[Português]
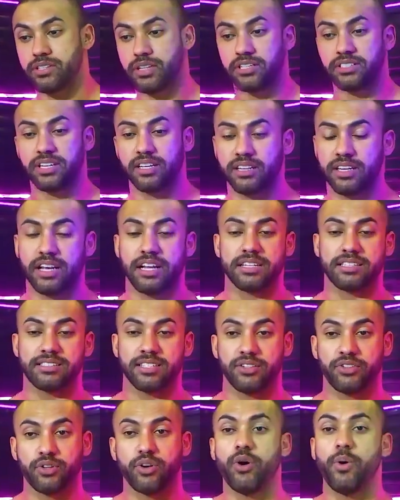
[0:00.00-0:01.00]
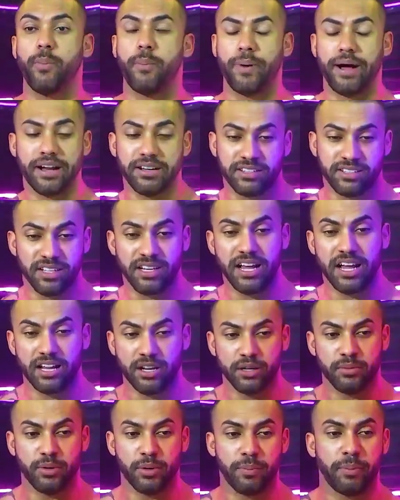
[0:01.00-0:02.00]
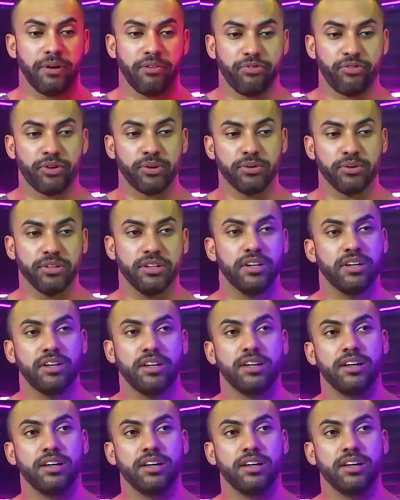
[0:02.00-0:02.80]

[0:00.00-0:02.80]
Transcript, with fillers: eu achei interessante compartilhar no meu perfil.